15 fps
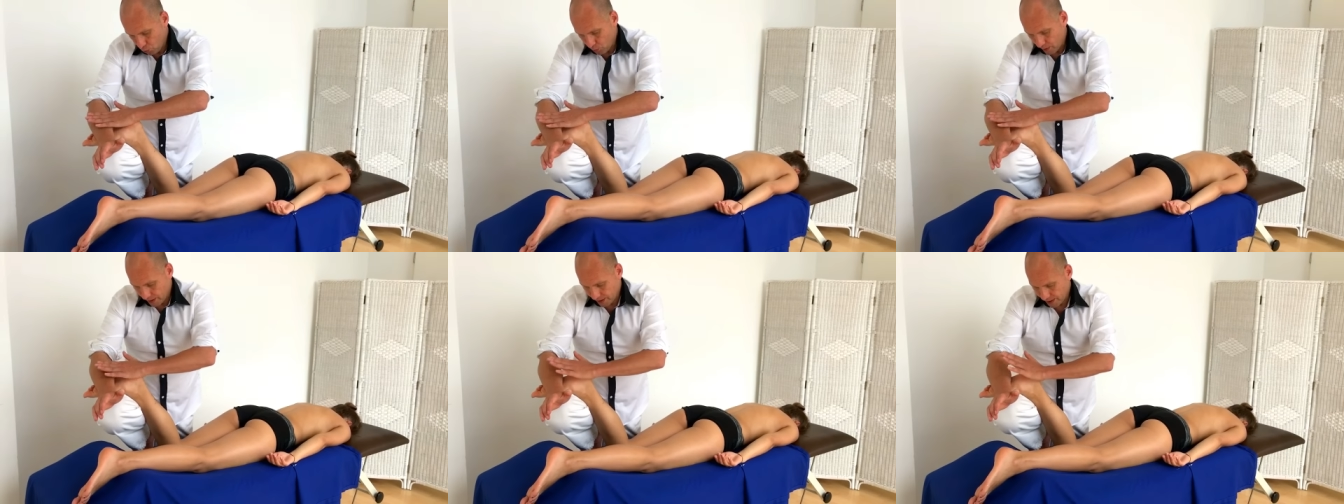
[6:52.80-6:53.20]

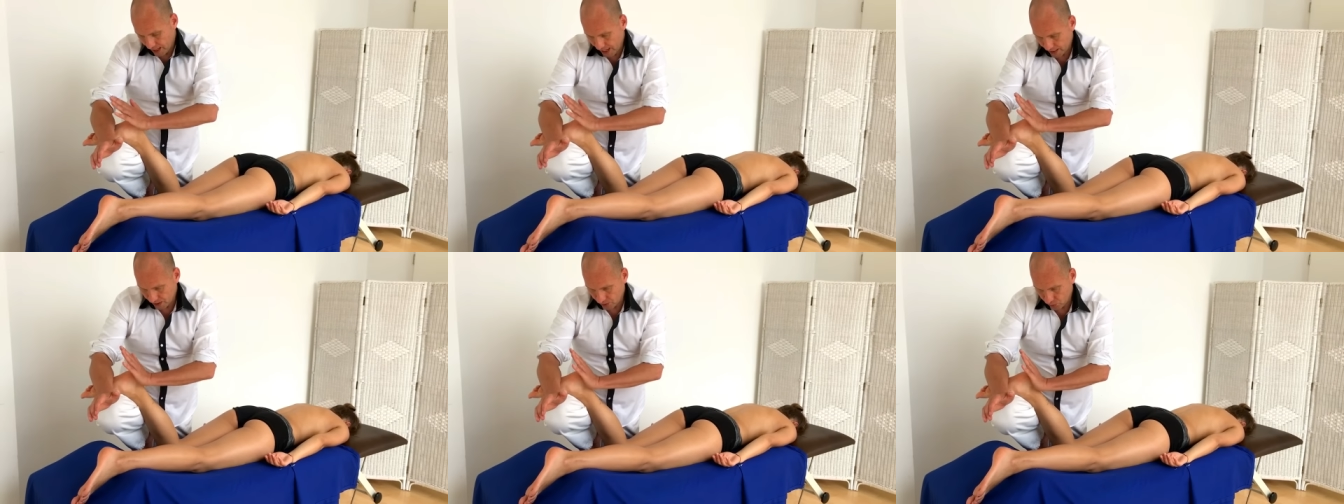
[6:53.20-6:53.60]
Ne?
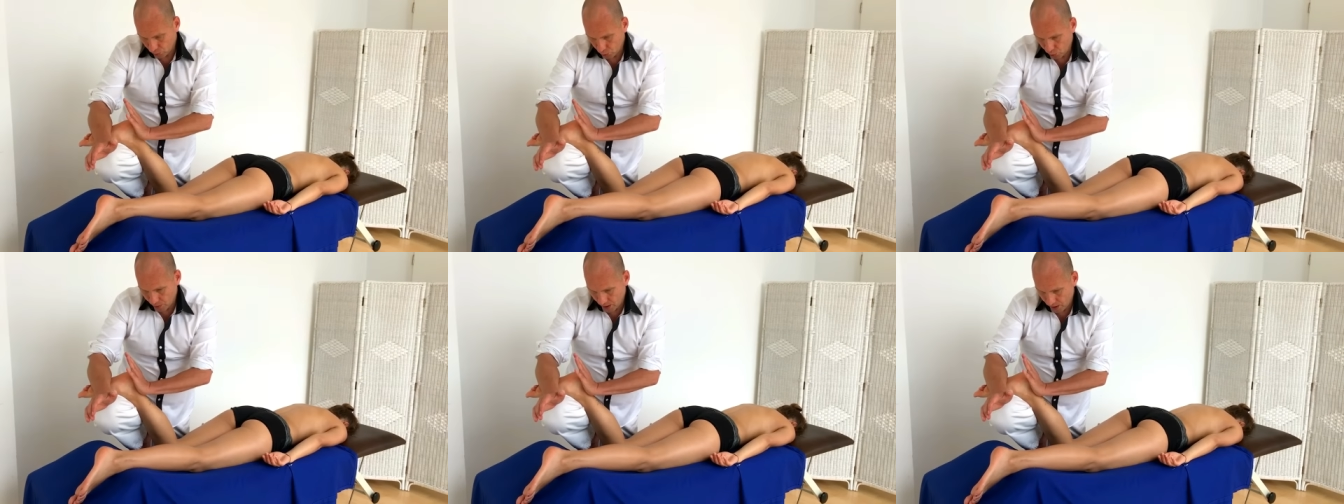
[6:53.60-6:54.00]

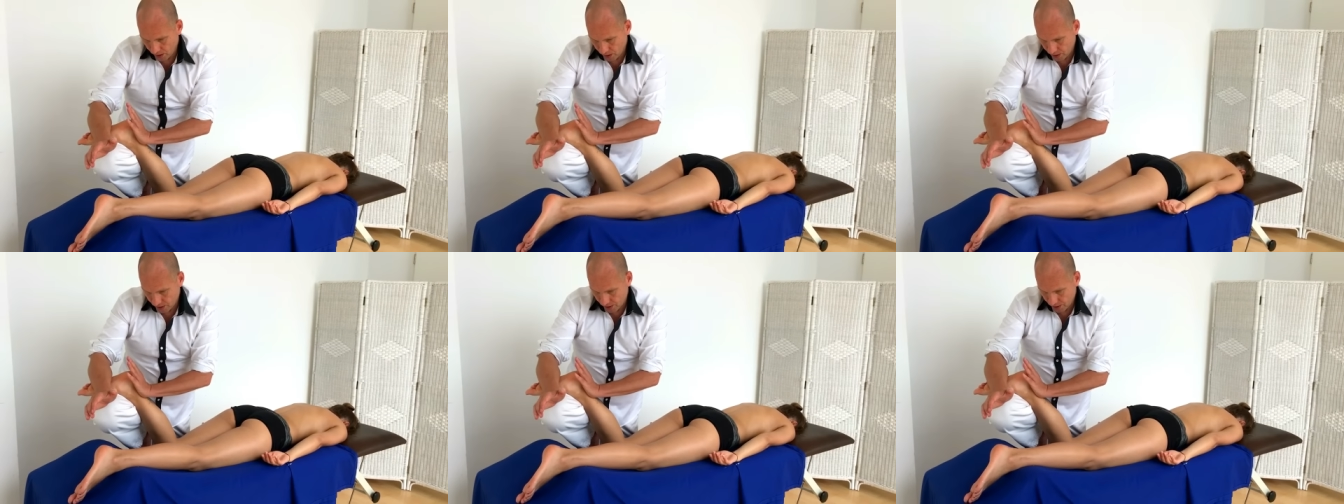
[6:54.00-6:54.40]
Hier
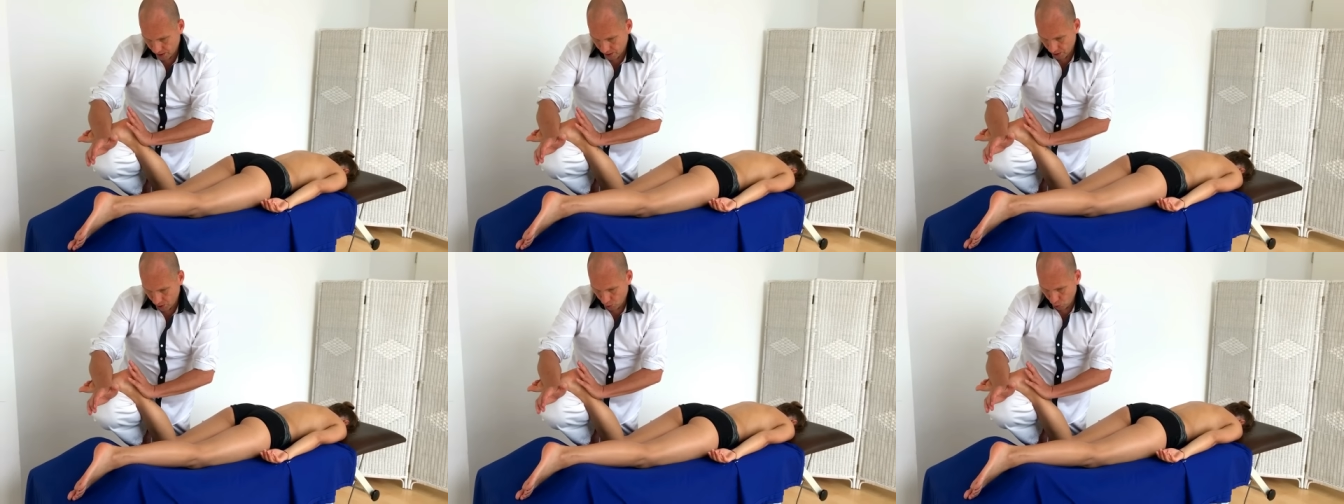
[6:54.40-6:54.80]
über den
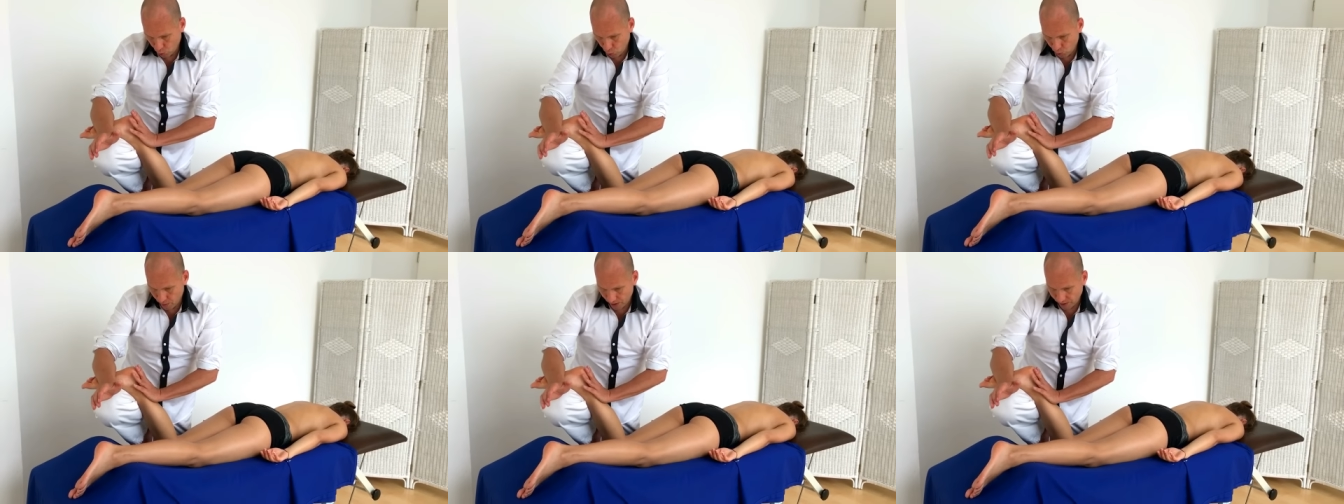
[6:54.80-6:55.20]

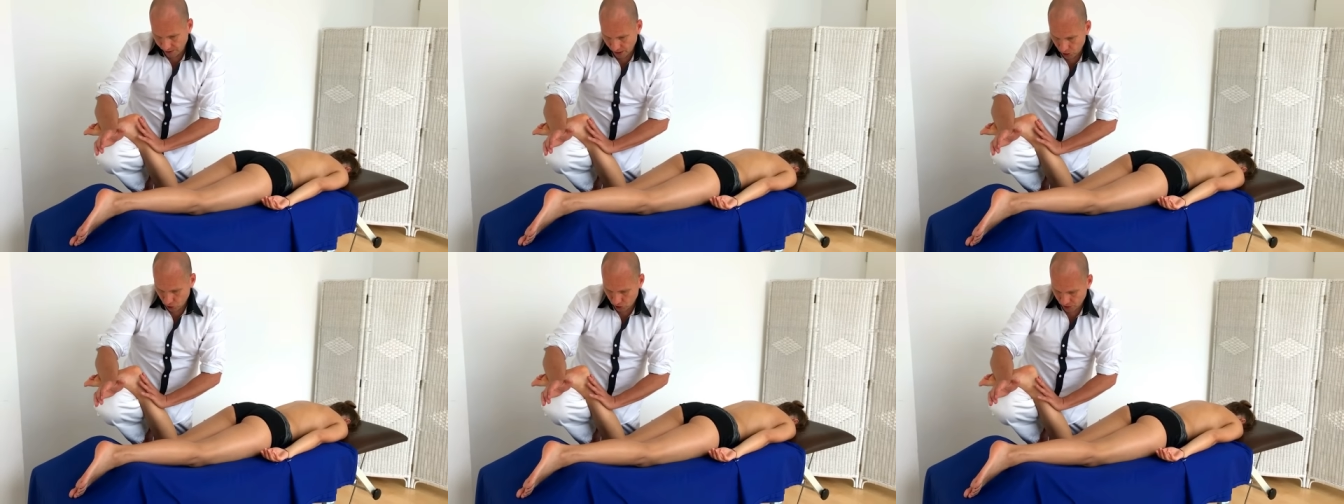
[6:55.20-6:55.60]
Trizeps
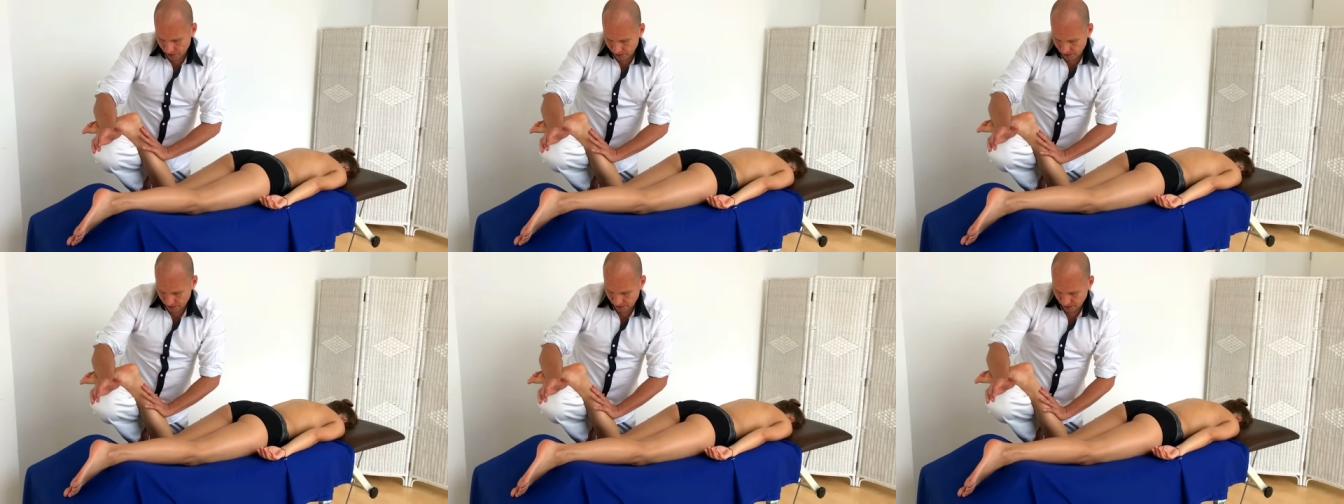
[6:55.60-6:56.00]

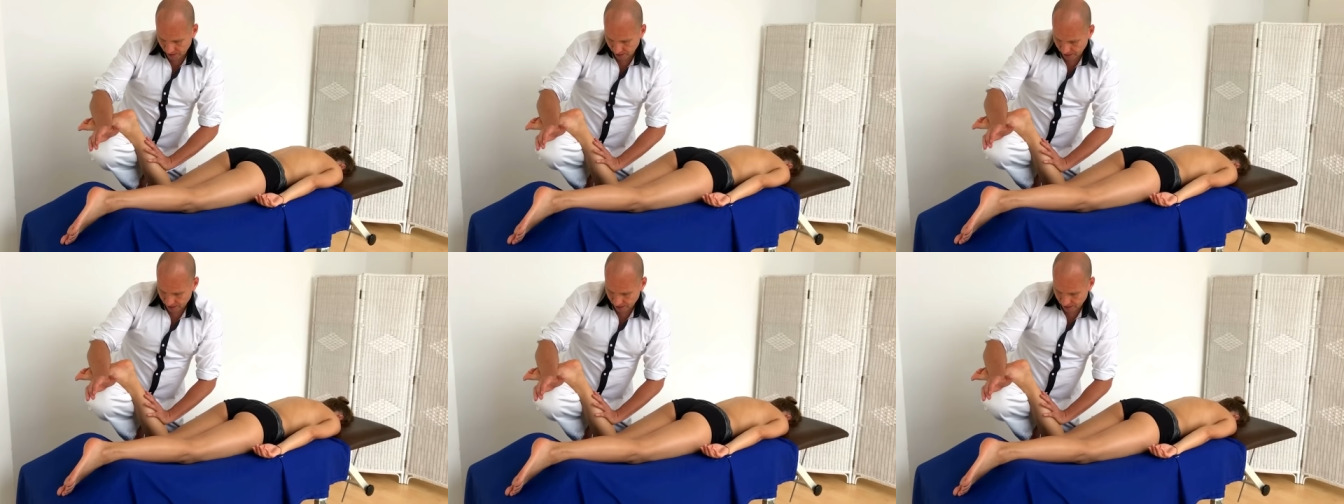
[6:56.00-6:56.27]
die